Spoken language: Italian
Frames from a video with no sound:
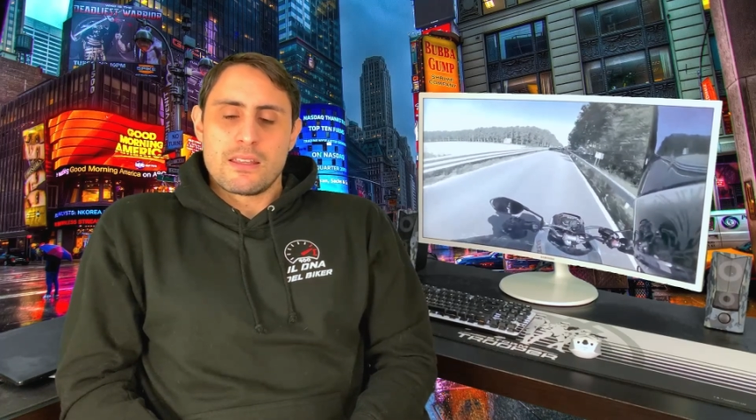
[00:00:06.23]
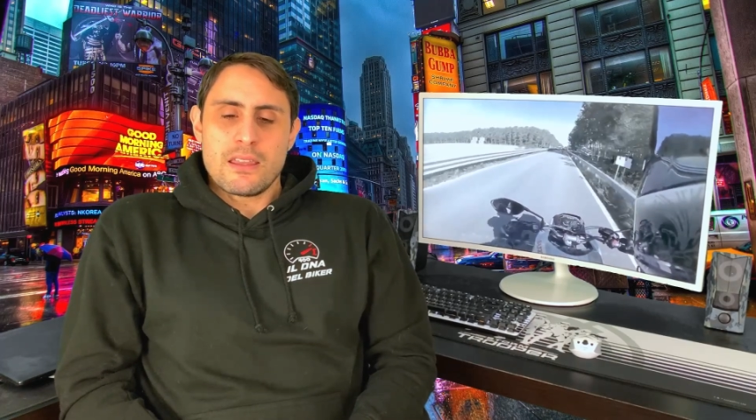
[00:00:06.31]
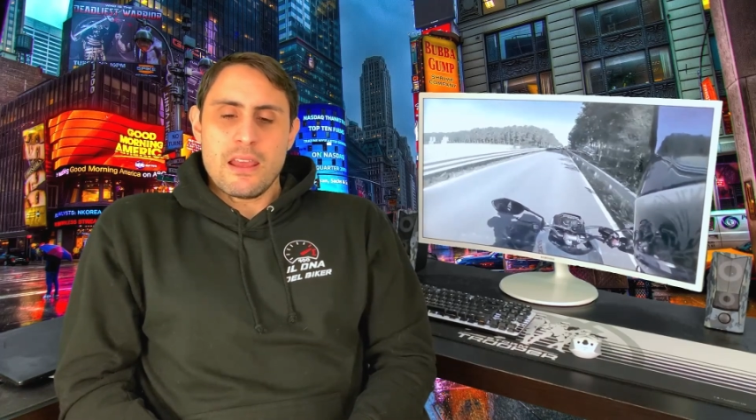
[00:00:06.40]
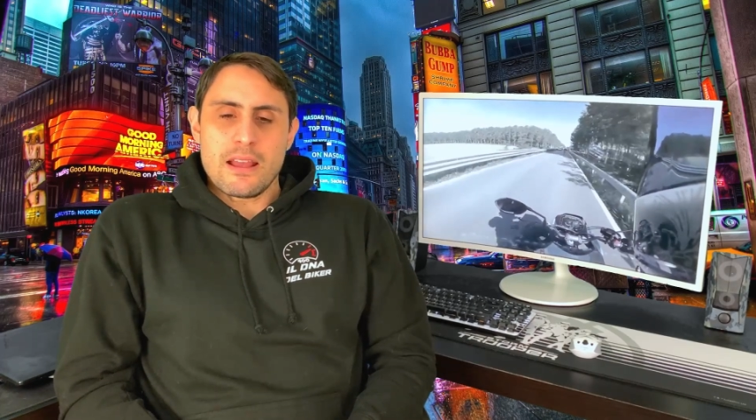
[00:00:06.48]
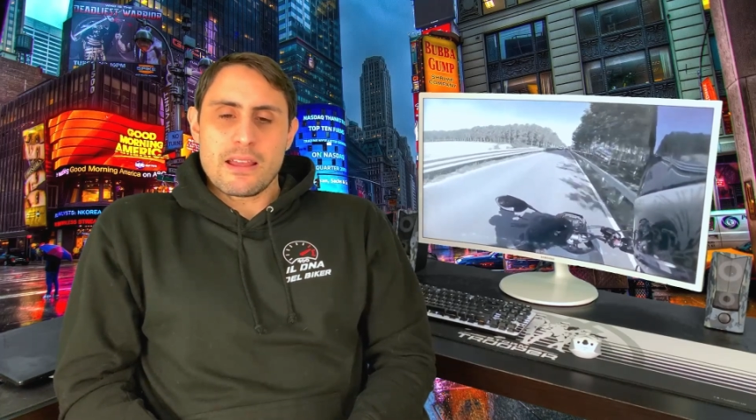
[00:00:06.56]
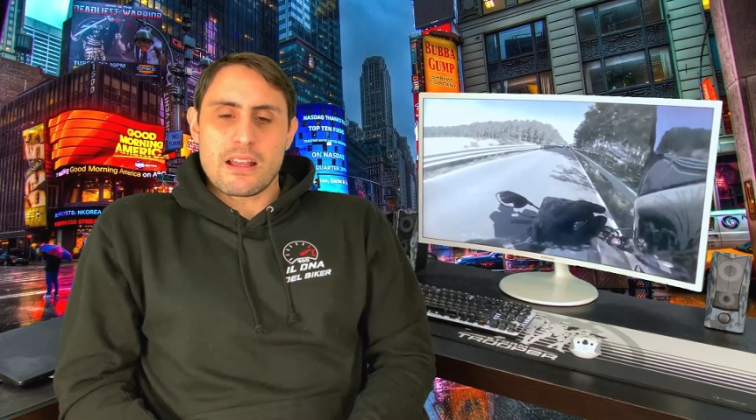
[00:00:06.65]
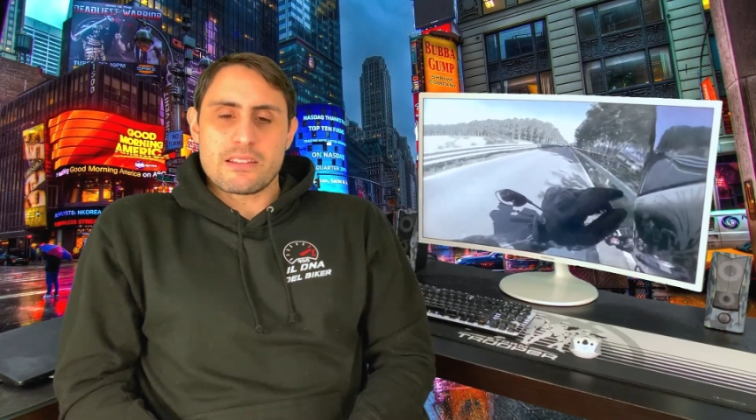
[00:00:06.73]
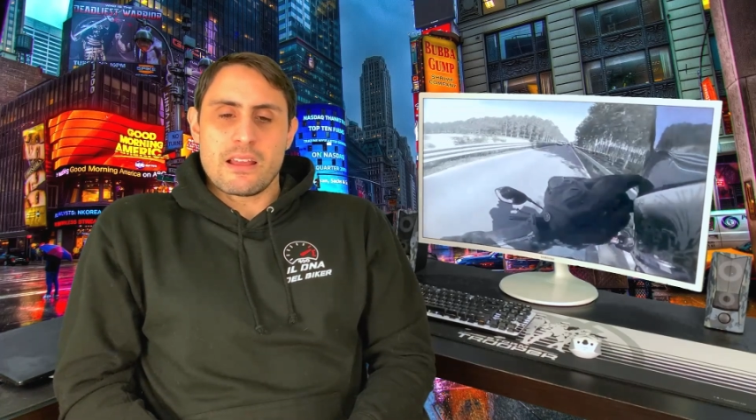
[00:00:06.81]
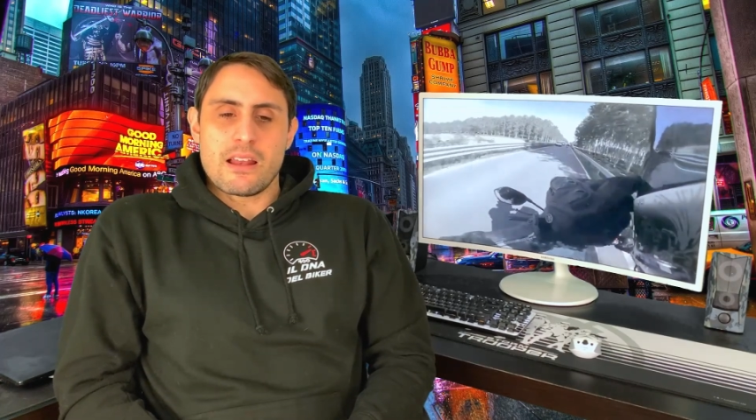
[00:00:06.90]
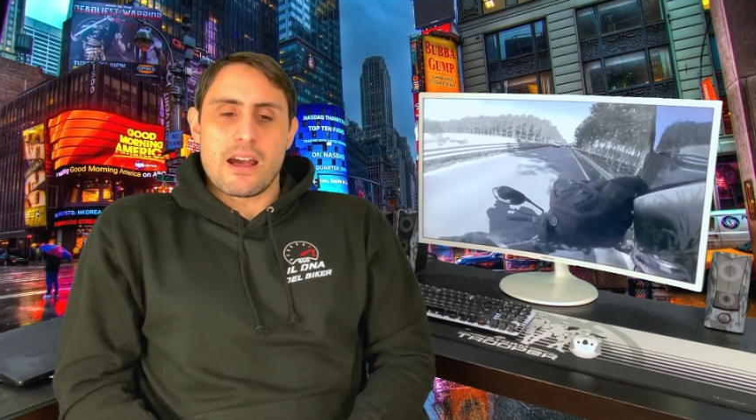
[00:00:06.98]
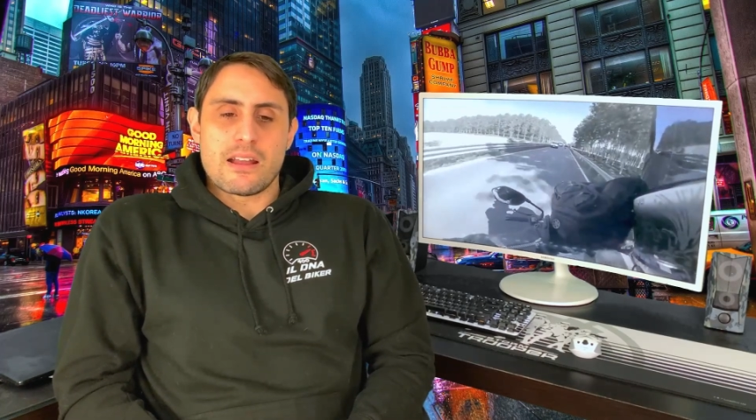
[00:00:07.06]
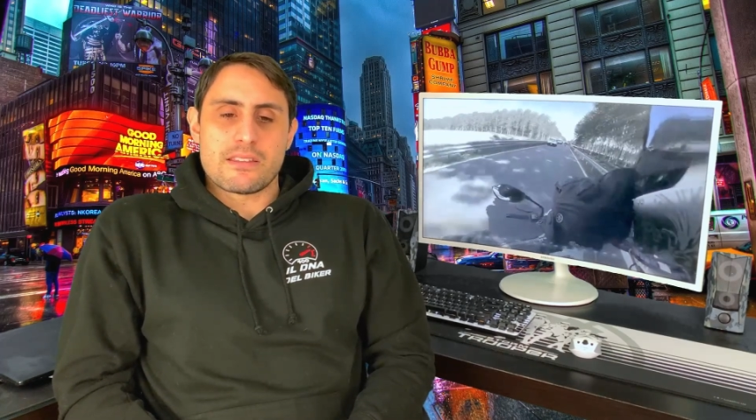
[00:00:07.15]
che la
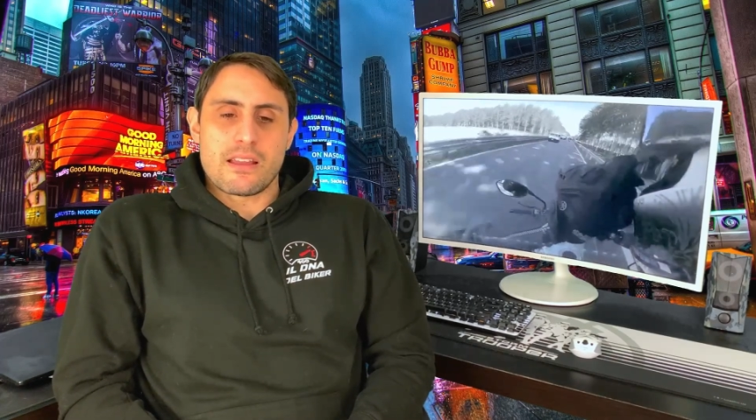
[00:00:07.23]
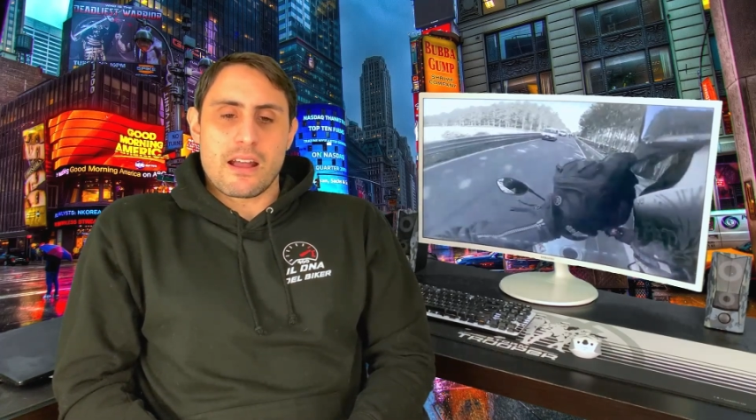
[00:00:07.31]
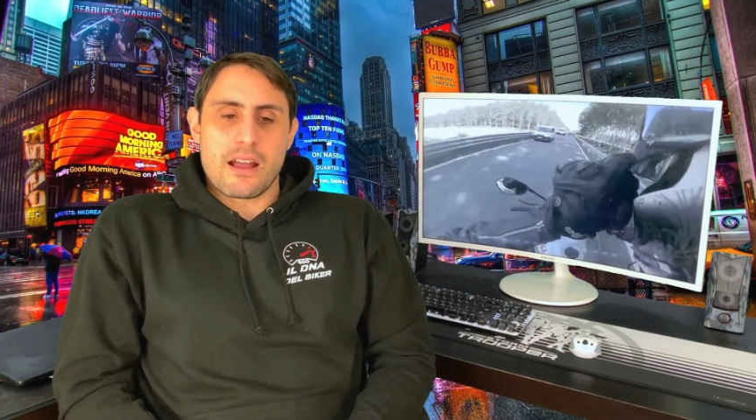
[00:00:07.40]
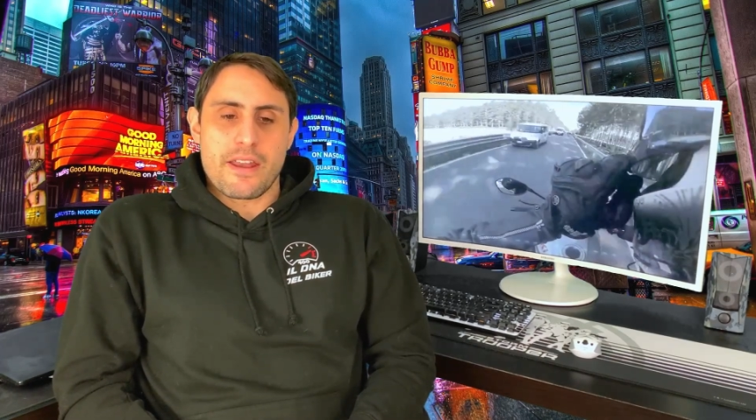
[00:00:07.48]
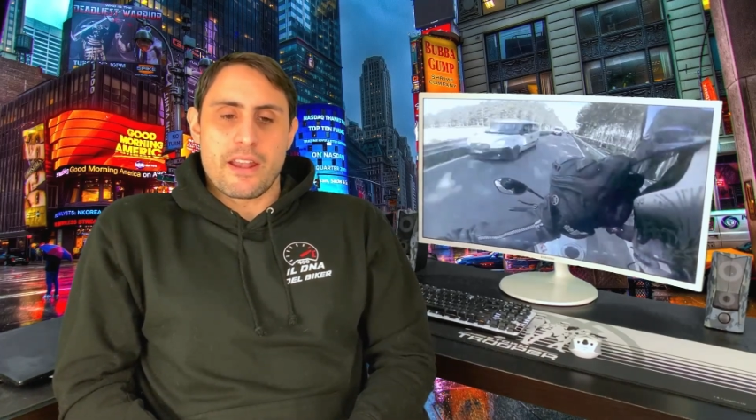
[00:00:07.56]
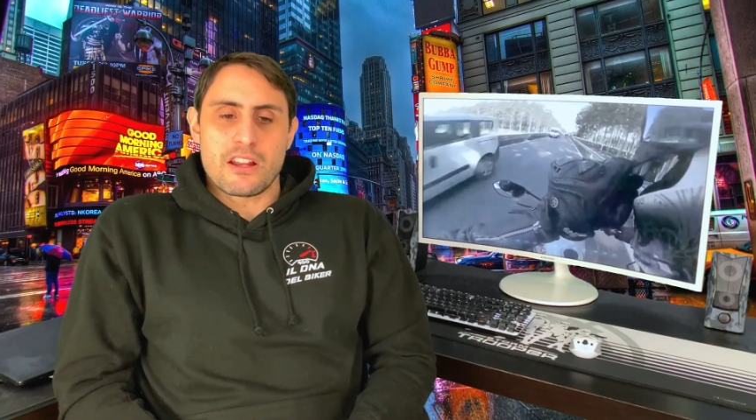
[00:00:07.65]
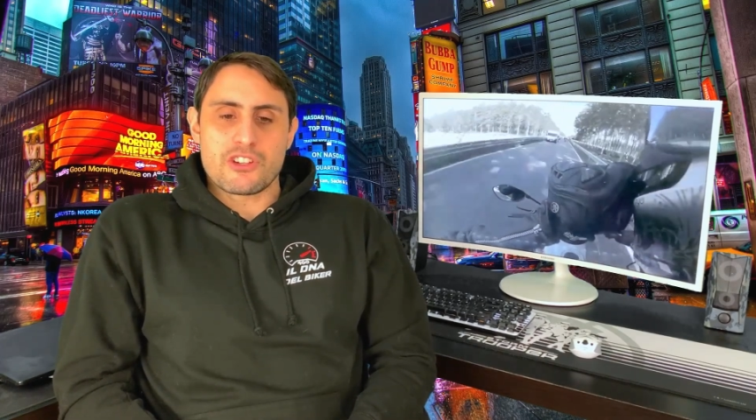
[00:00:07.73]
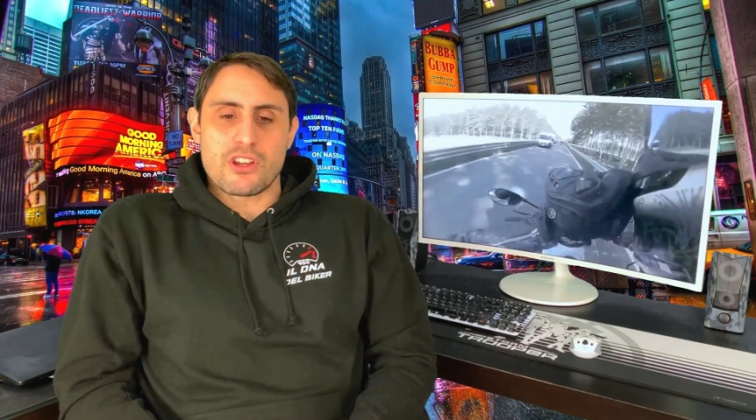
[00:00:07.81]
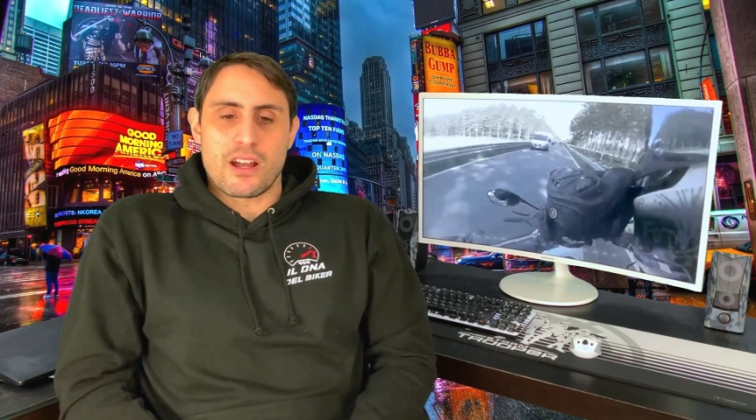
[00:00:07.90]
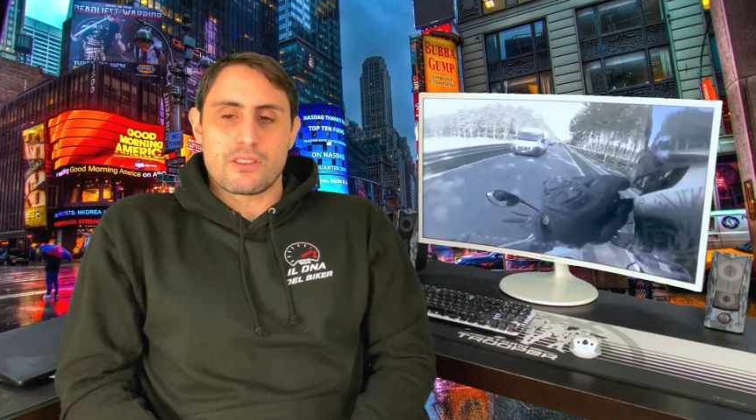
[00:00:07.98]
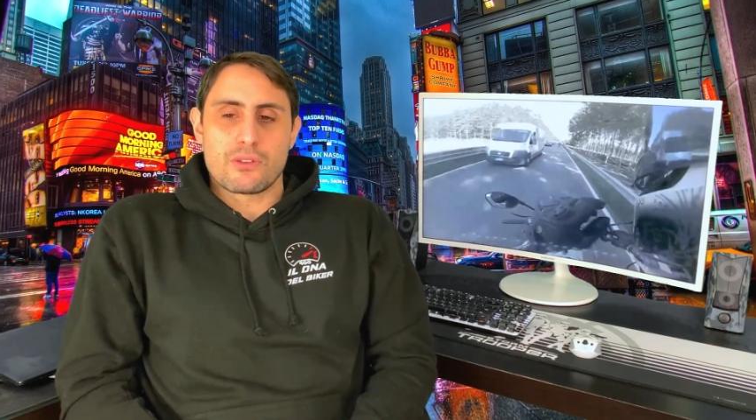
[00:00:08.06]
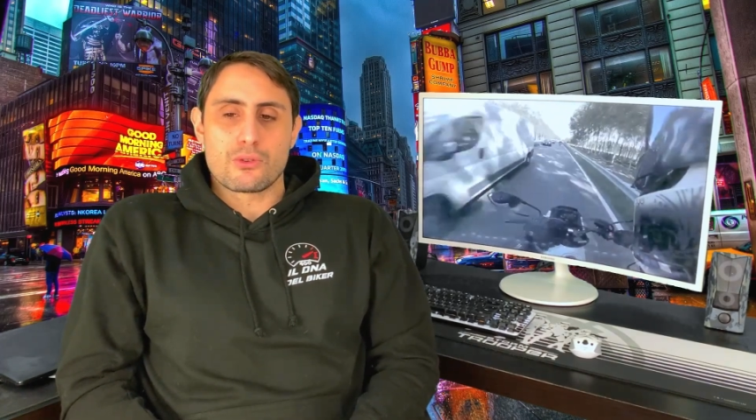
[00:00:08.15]
casa Lata ha
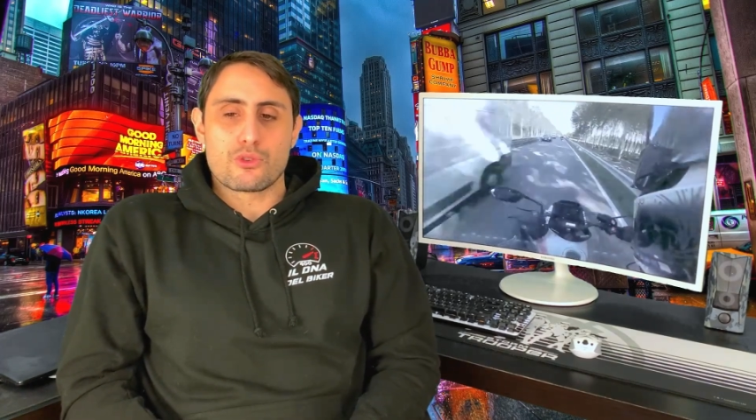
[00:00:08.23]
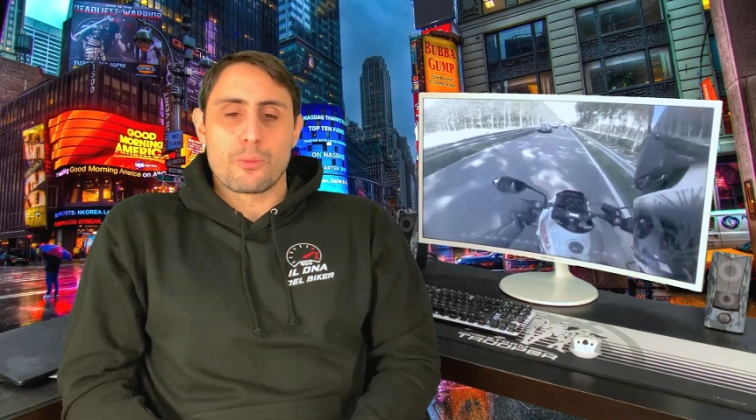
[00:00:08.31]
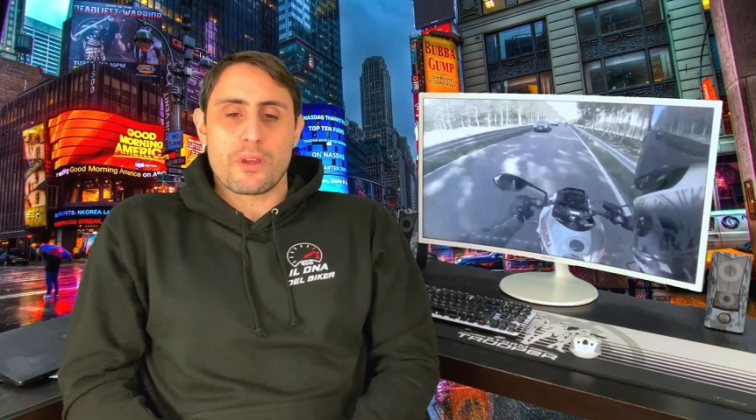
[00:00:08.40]
rilasciato sul